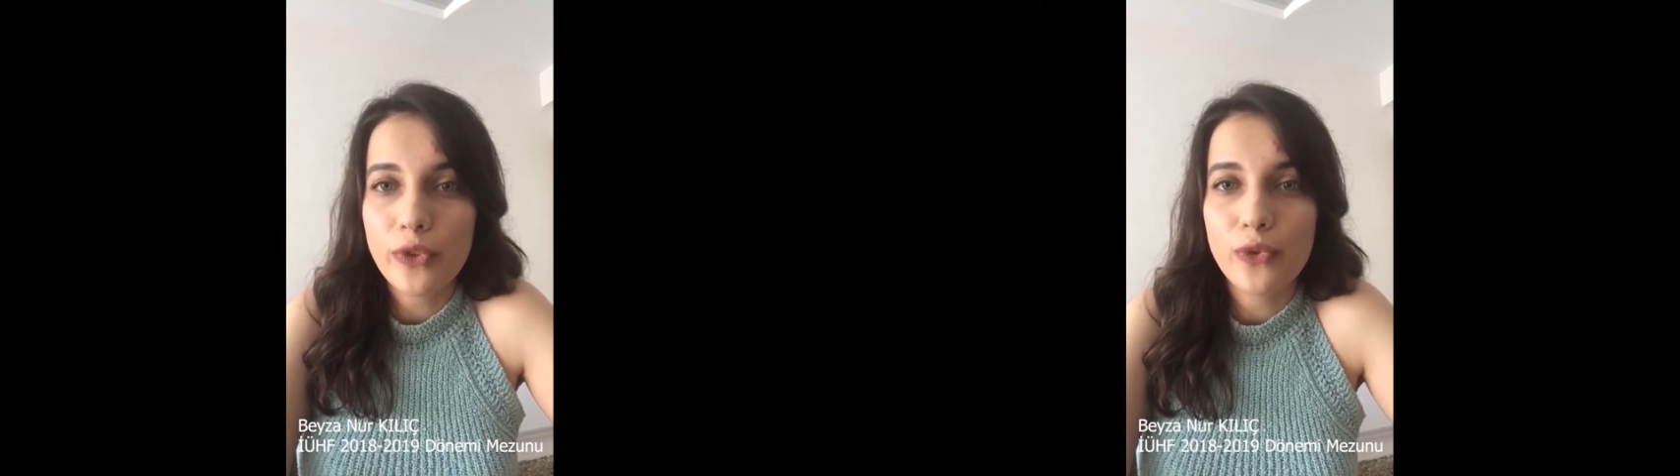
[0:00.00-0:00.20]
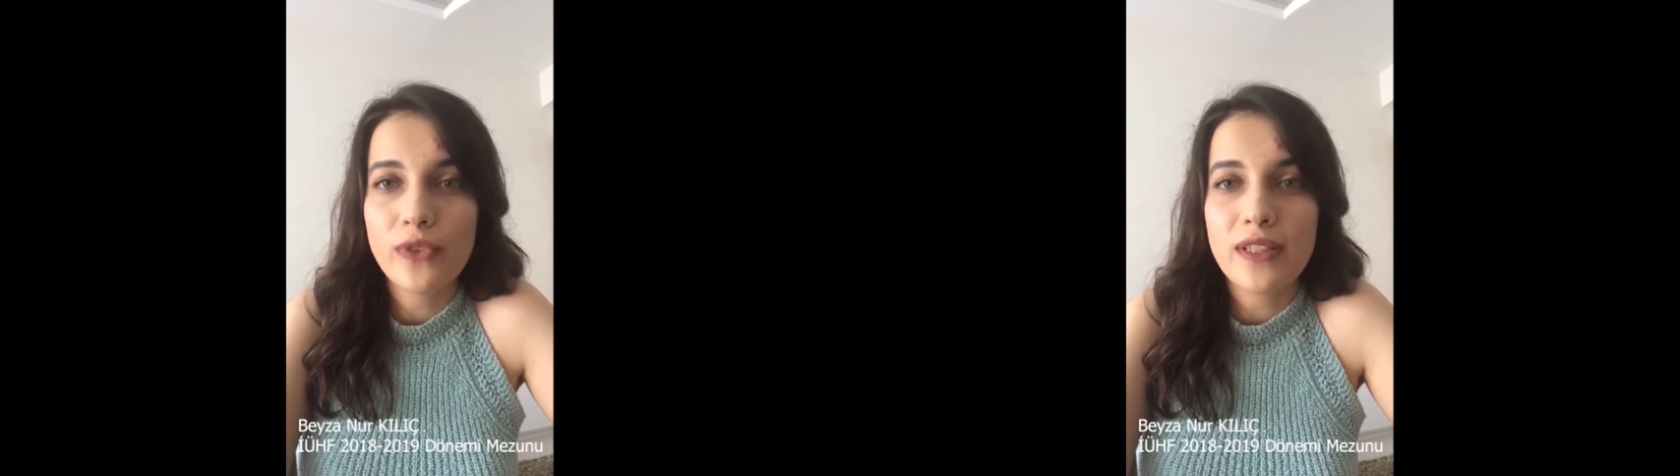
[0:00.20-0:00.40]

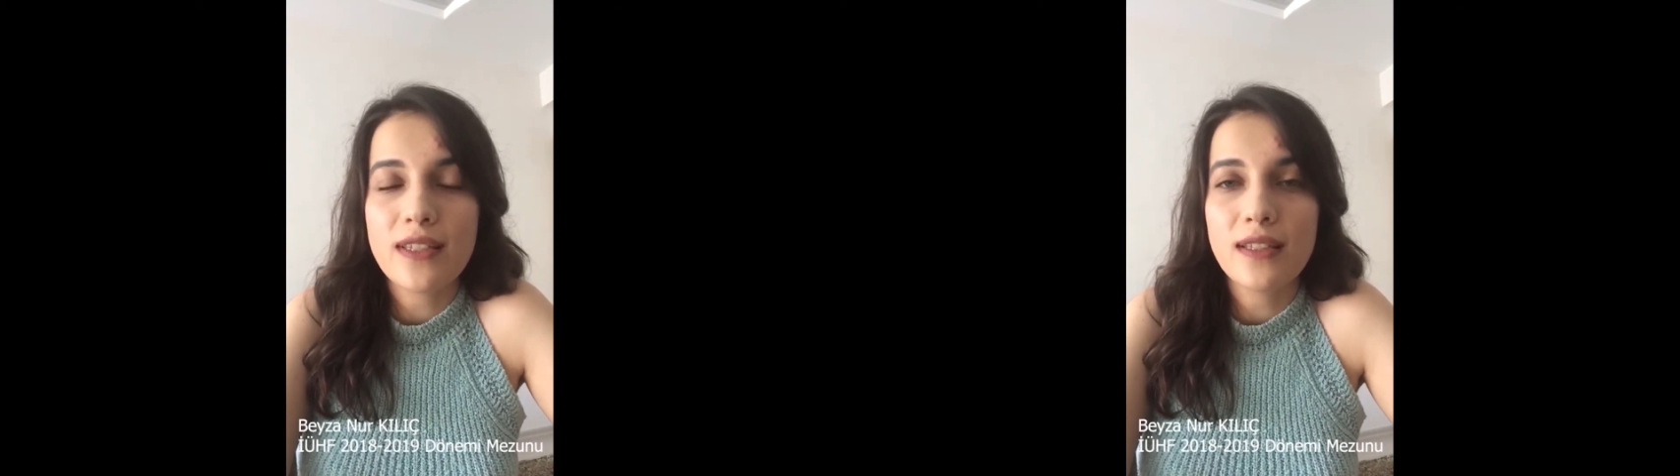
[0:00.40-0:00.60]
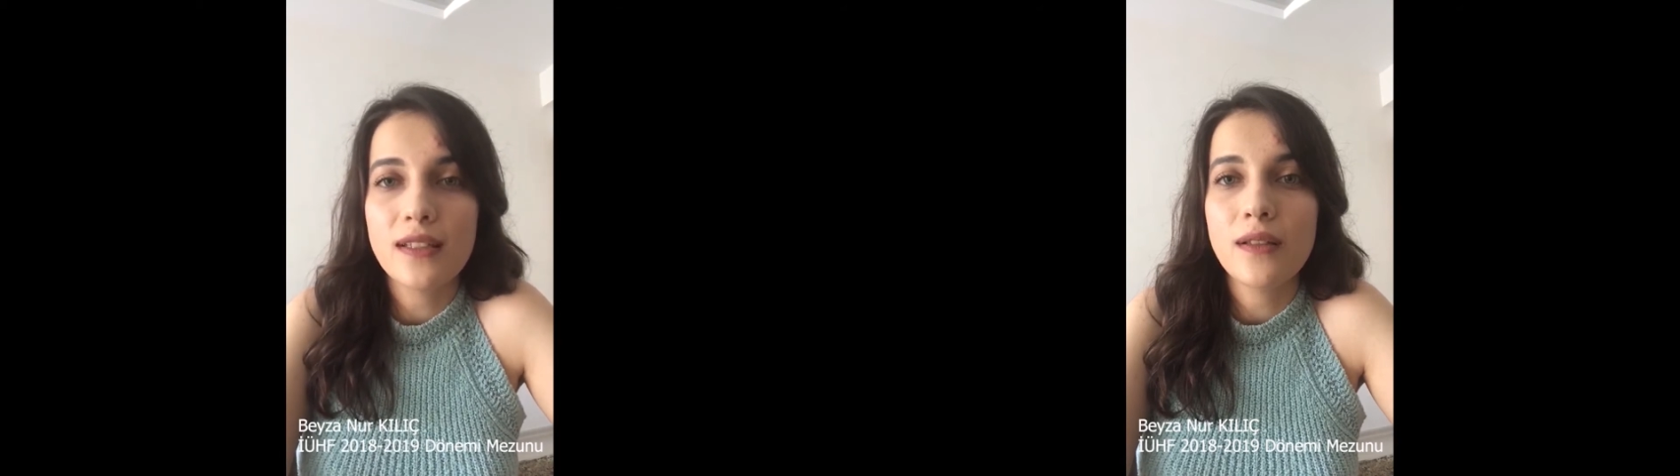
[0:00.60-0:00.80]

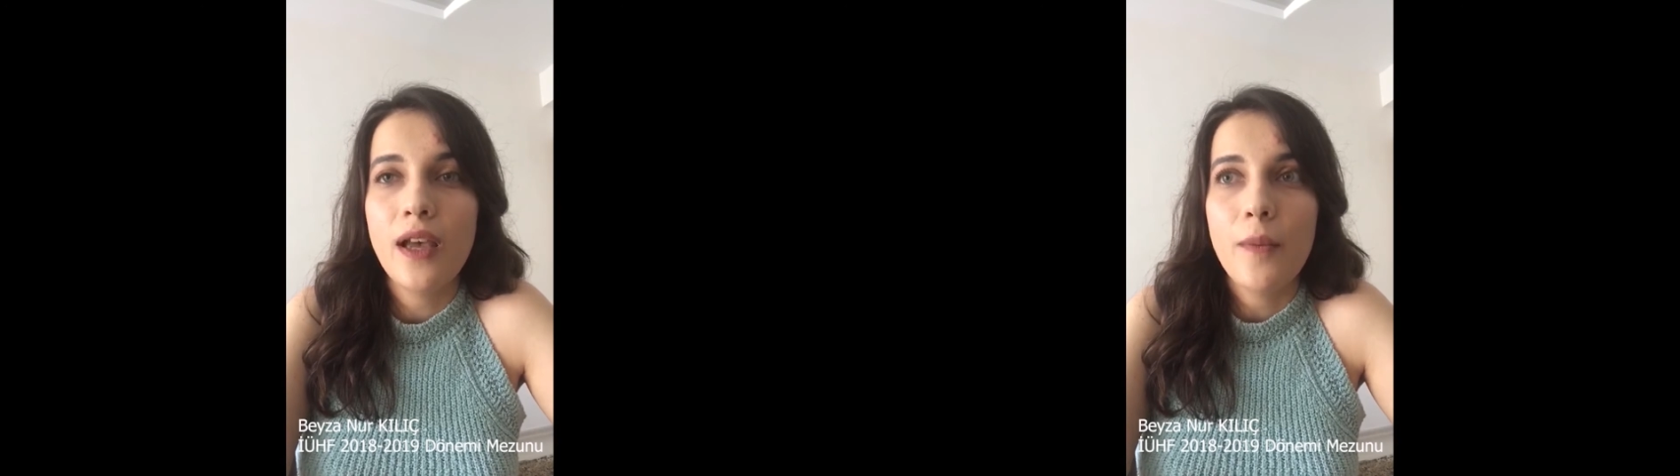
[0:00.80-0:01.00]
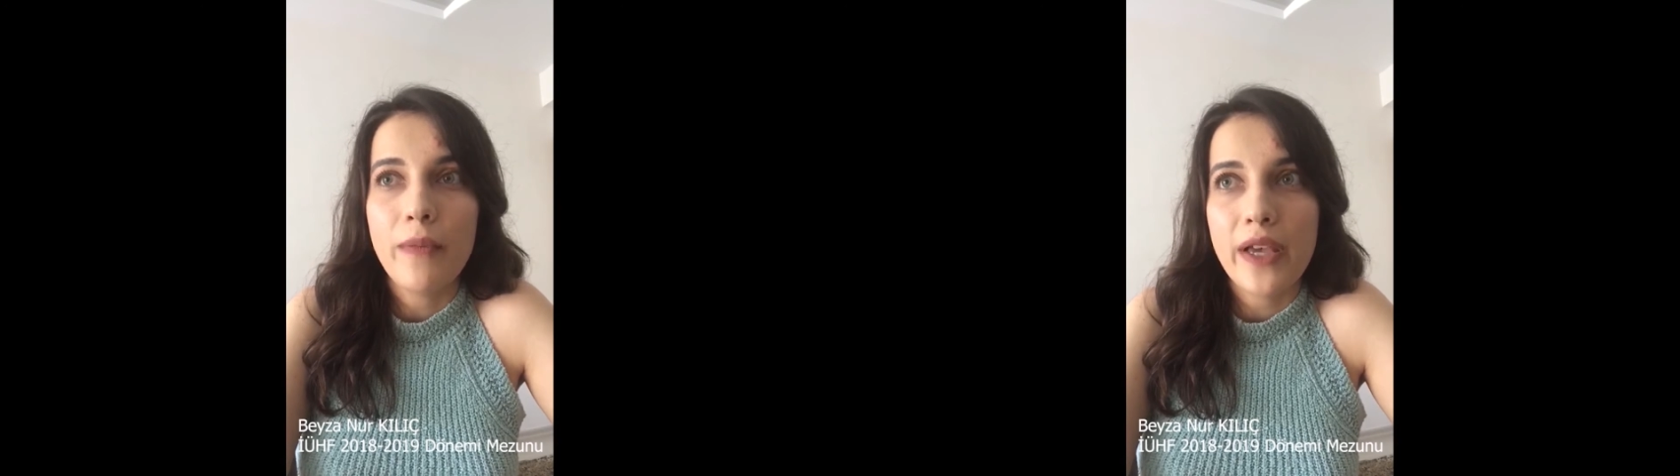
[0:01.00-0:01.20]
Fakültesi'nin
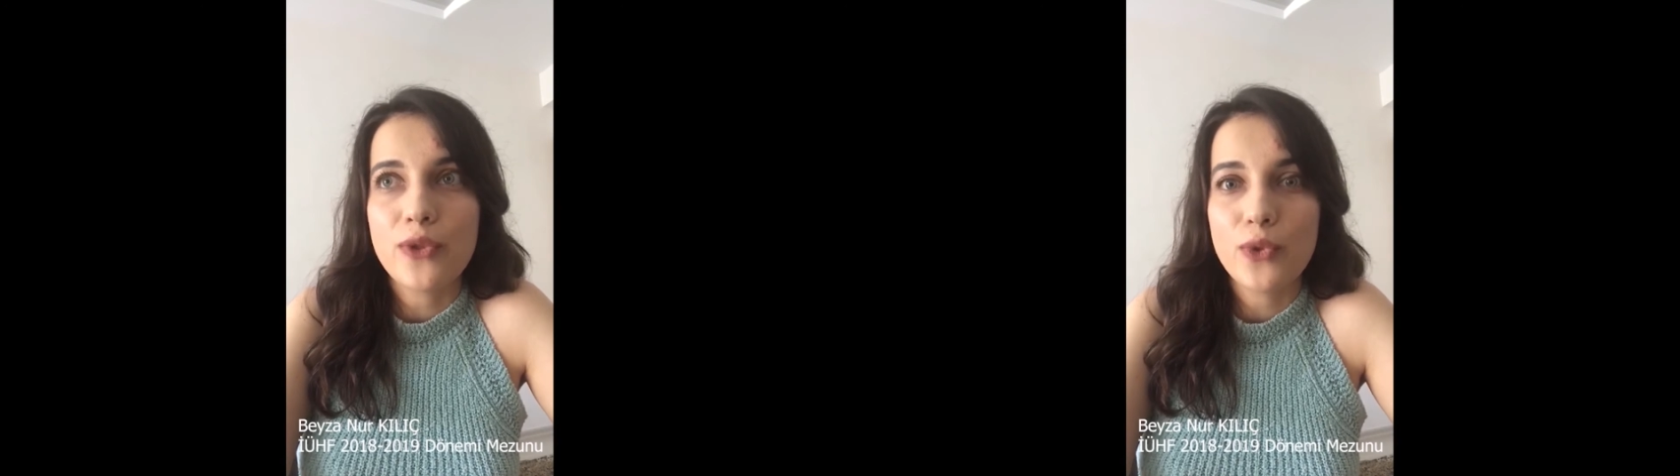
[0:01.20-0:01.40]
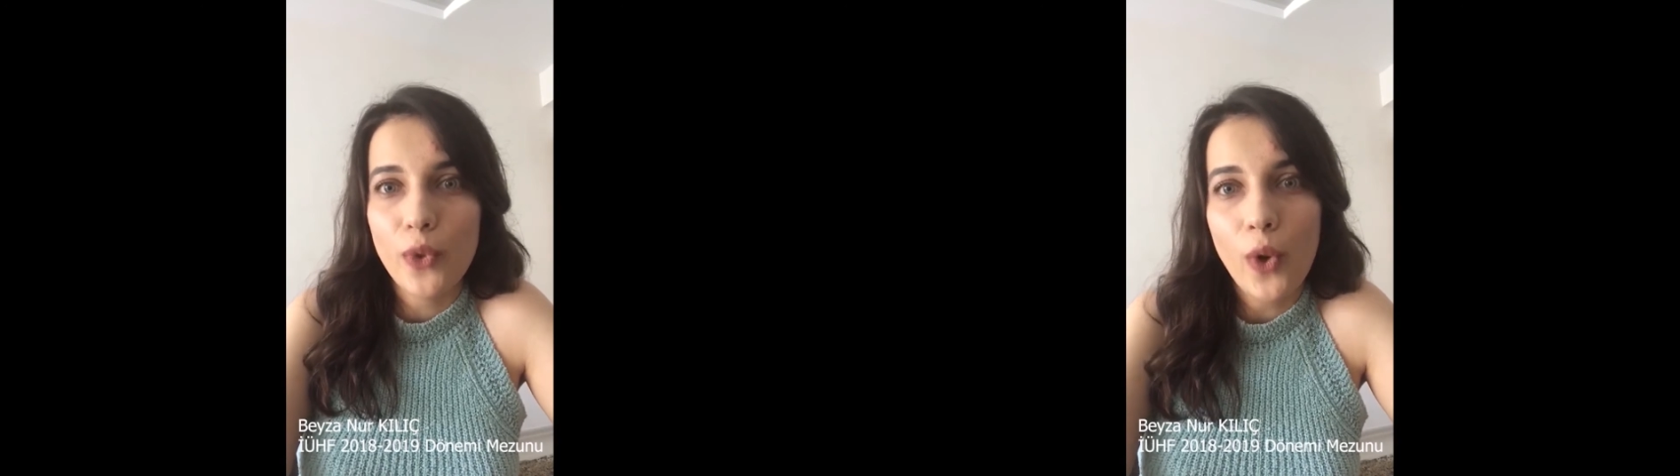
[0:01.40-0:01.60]

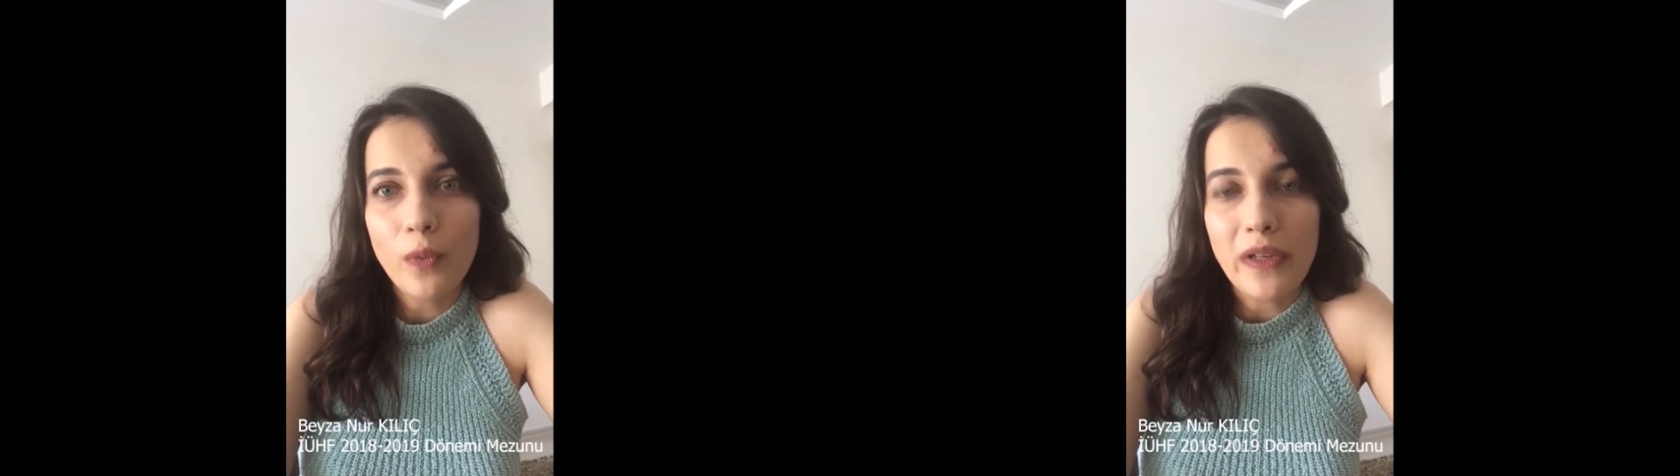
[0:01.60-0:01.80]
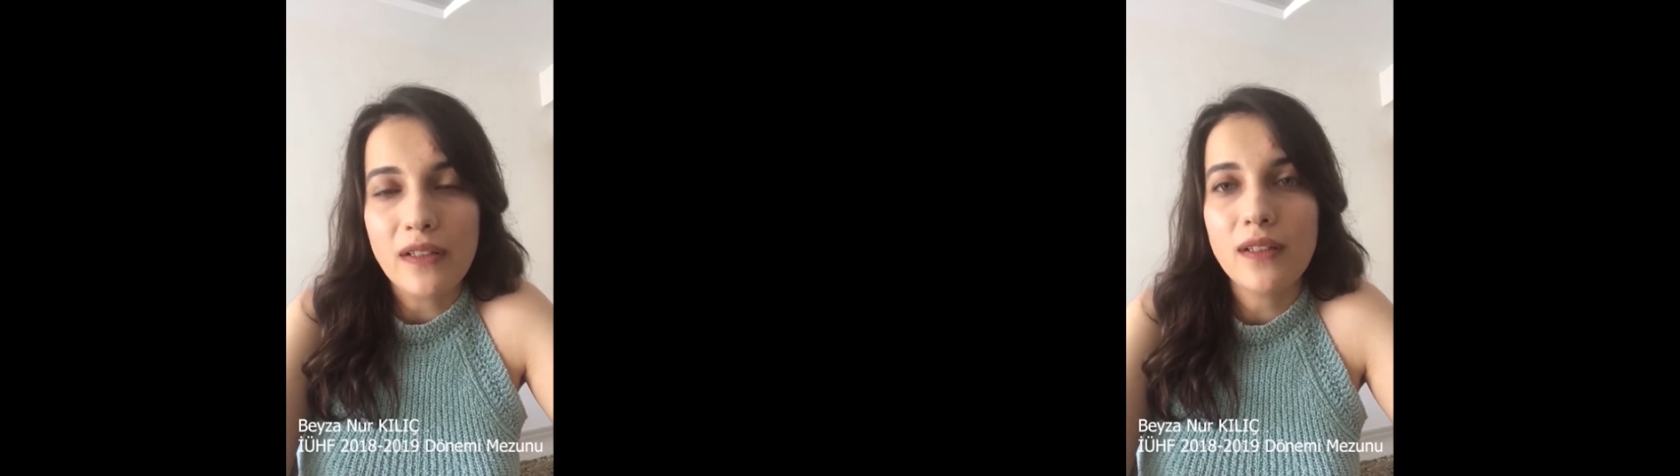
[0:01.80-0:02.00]
mezunu
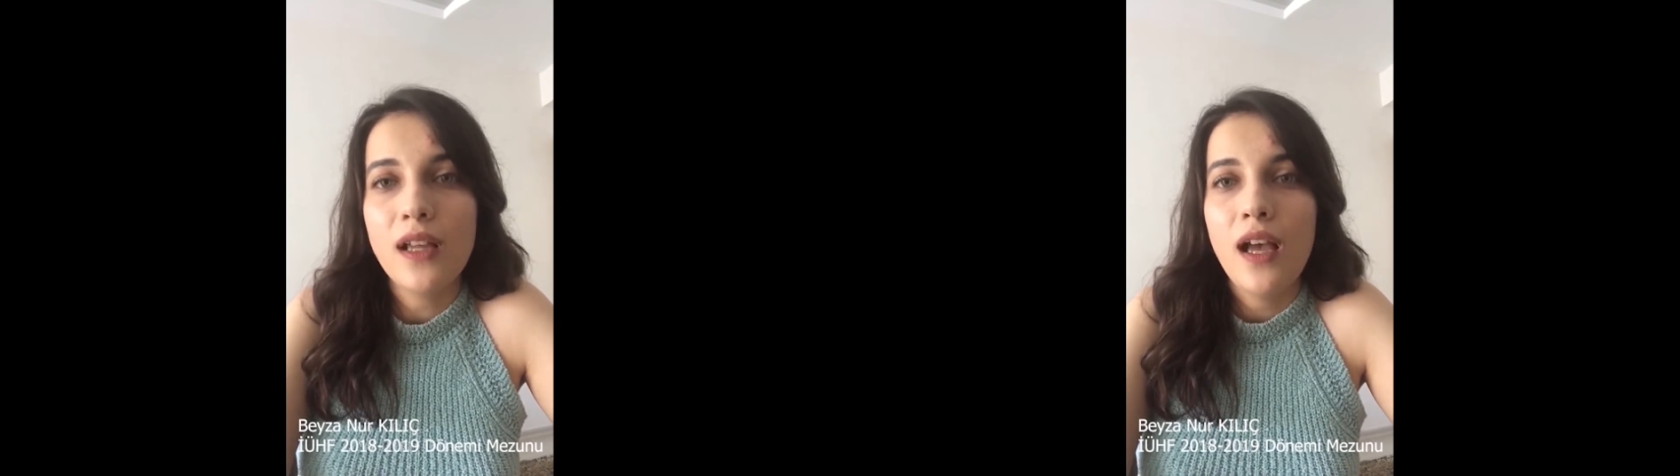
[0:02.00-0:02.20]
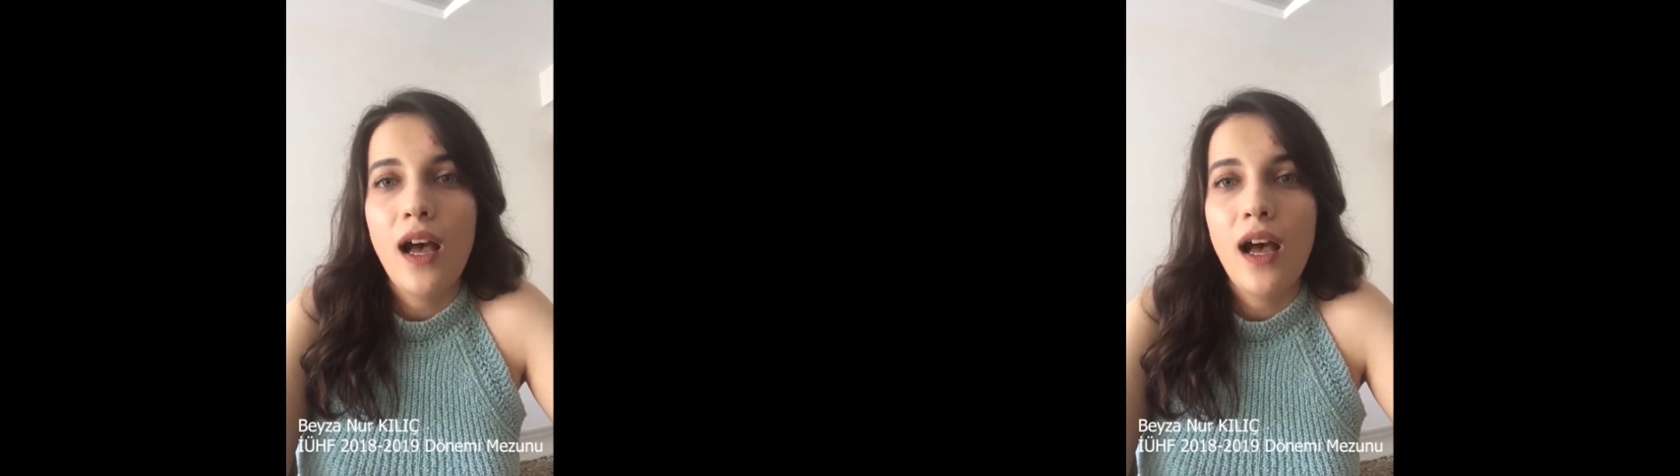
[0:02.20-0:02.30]
olmanın